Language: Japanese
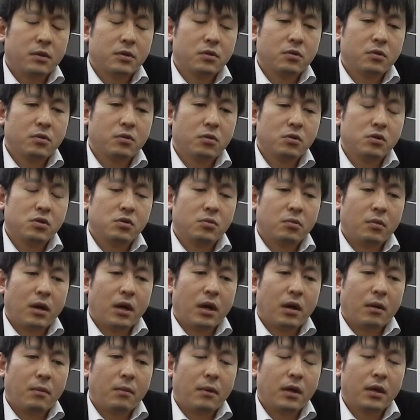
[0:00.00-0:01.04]
まあ、その当時の、
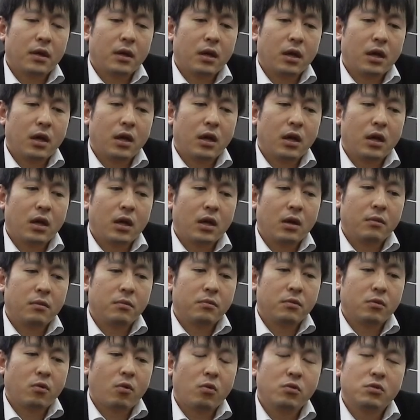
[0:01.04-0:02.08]
まあ
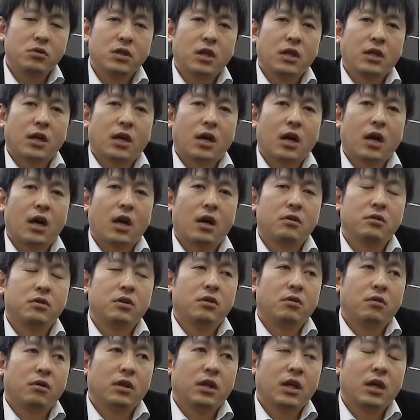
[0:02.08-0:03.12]
えー、購入された価格っ
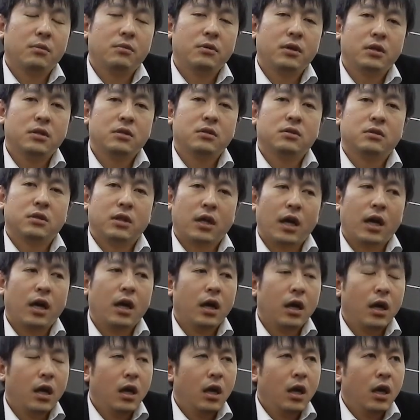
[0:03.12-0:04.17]
ていうのがだいぶ安くて
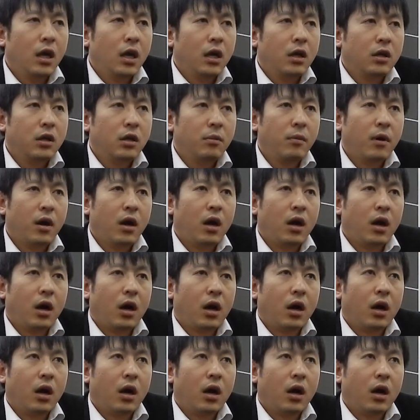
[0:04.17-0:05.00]
で、まあ、あ